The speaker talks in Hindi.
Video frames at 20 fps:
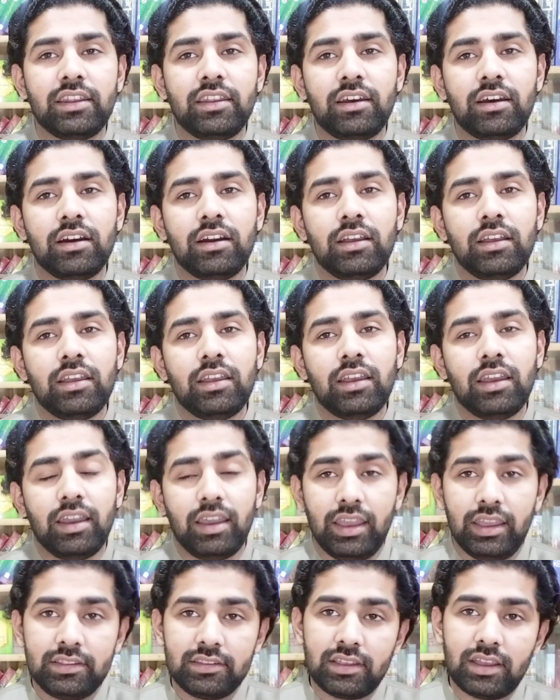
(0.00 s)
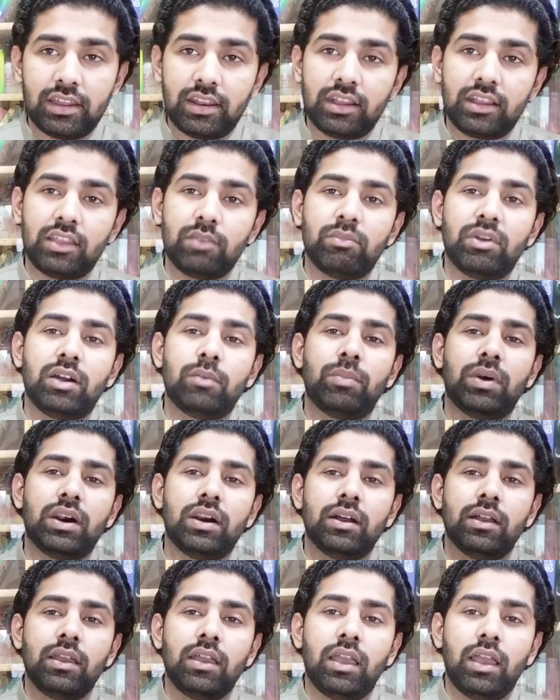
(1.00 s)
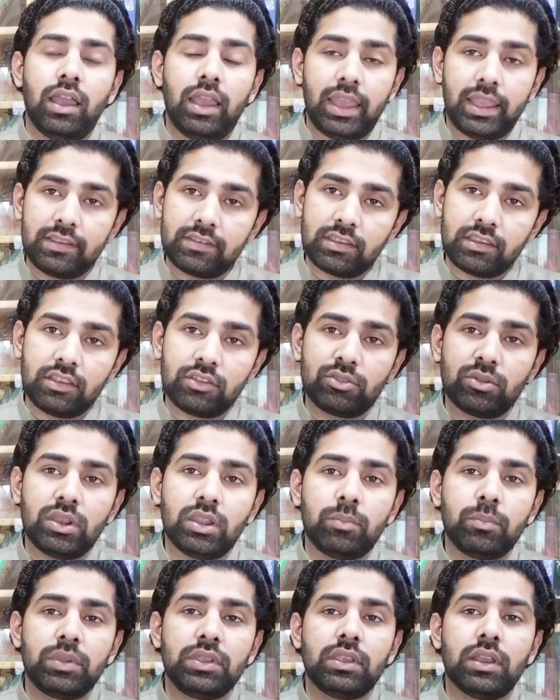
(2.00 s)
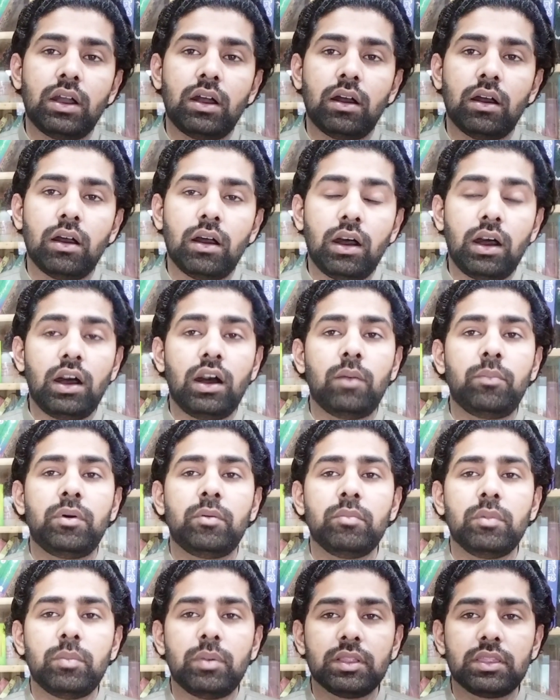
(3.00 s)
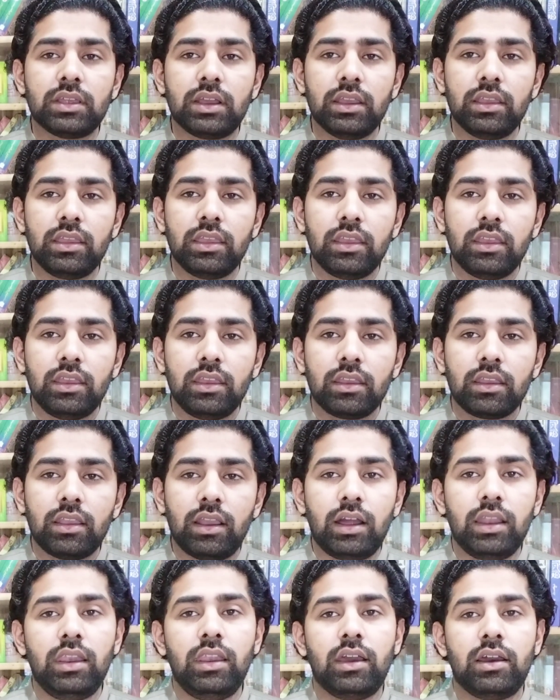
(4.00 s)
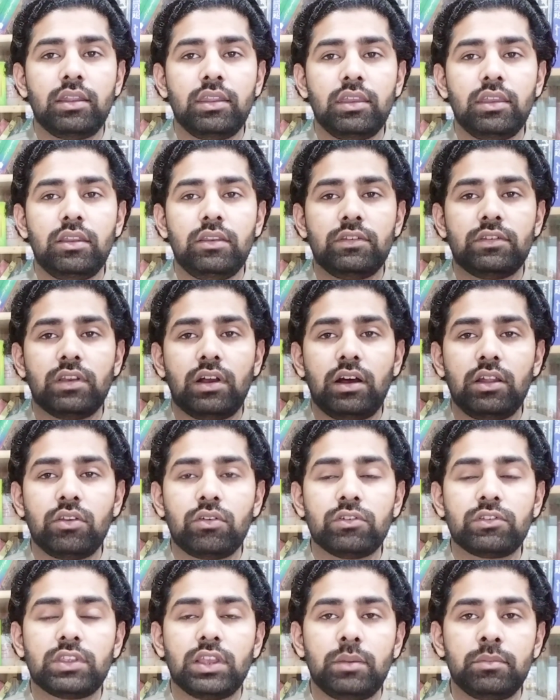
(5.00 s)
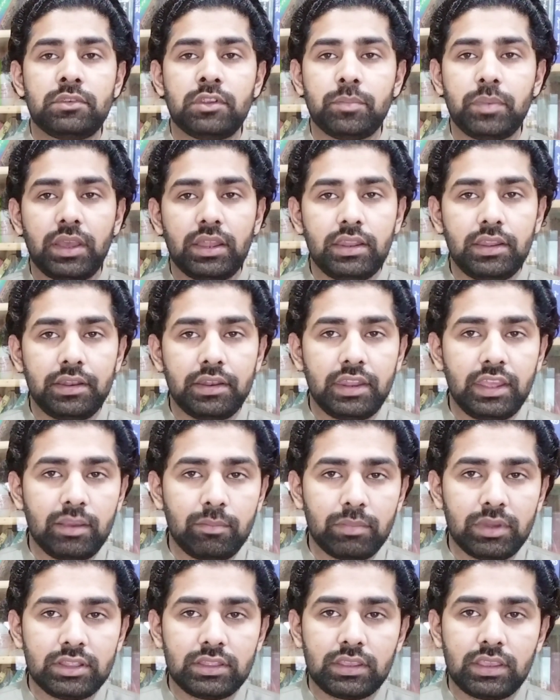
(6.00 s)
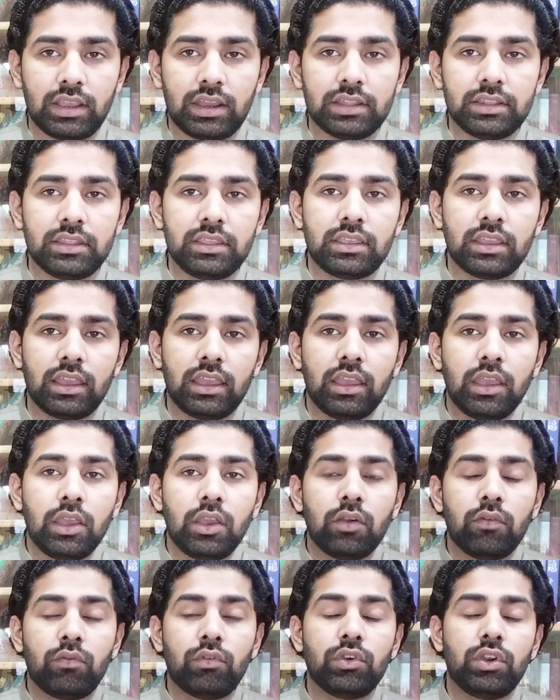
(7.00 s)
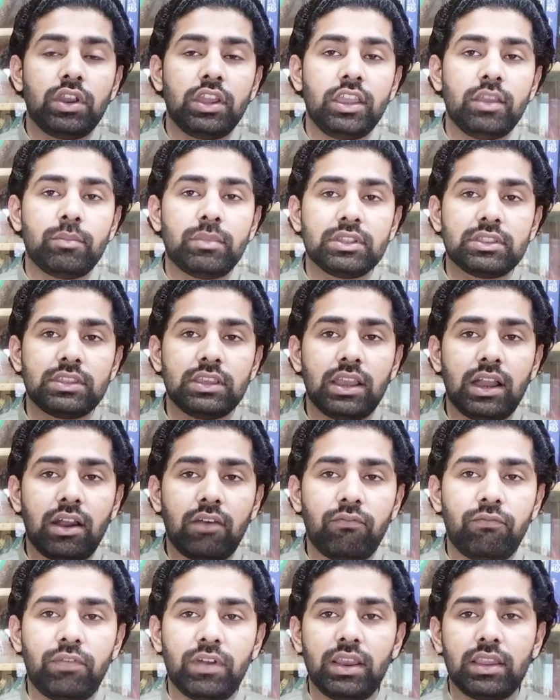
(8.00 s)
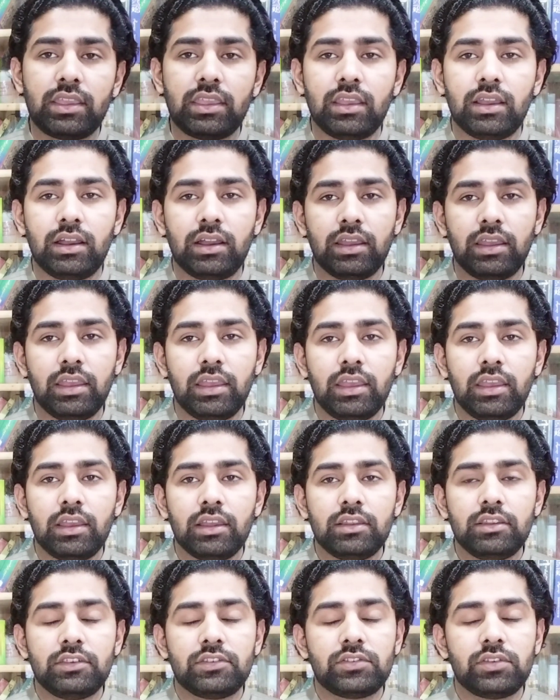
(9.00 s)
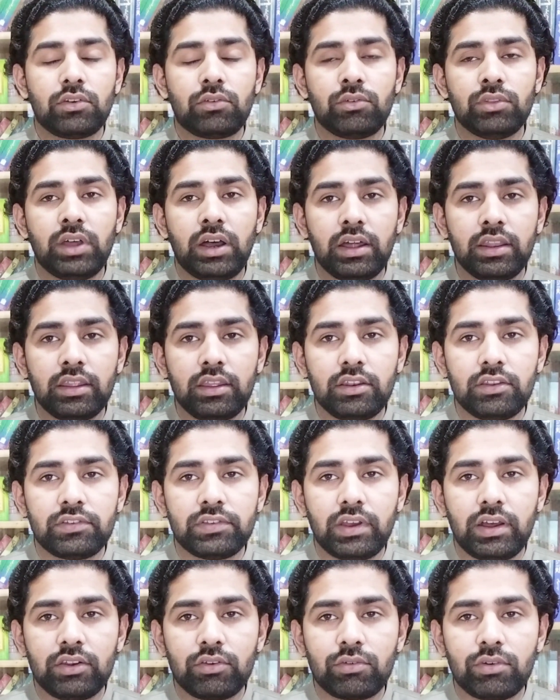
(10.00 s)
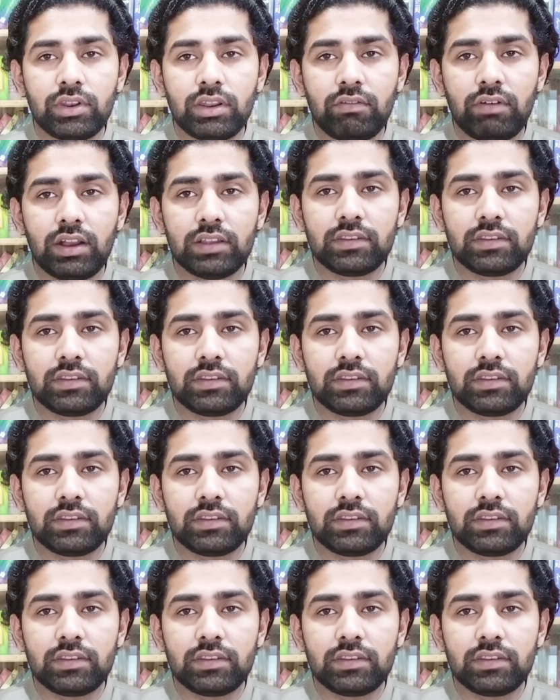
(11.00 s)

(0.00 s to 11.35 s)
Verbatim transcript: के नाना ए जहरा के बाबा ए सैदुलम्बिया आप हमें बताएं कि अल्लाह ने इंसान को सबसे पहली नेमत क्या दी है वो नेमत अव्वल क्या है जिससे खुदा ने इंसान को